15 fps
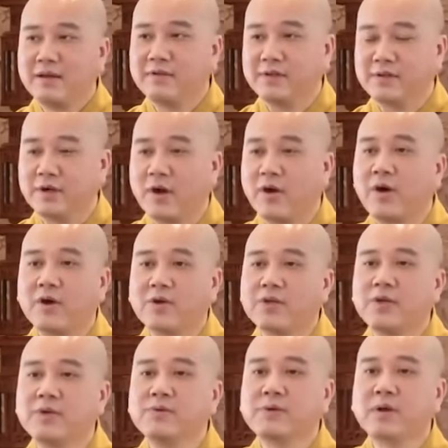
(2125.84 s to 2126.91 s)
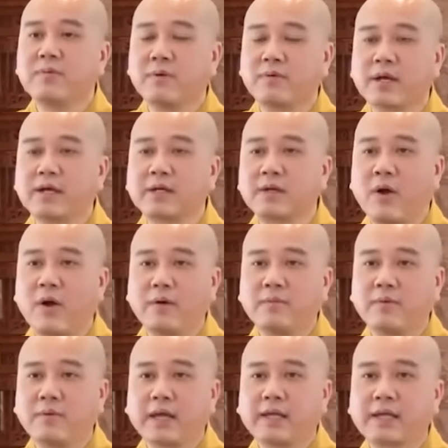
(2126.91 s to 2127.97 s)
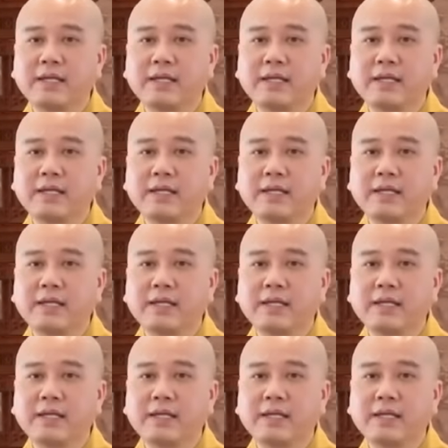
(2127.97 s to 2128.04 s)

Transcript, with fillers: vừa rồi họ chiếu ra một cái đoạn một cái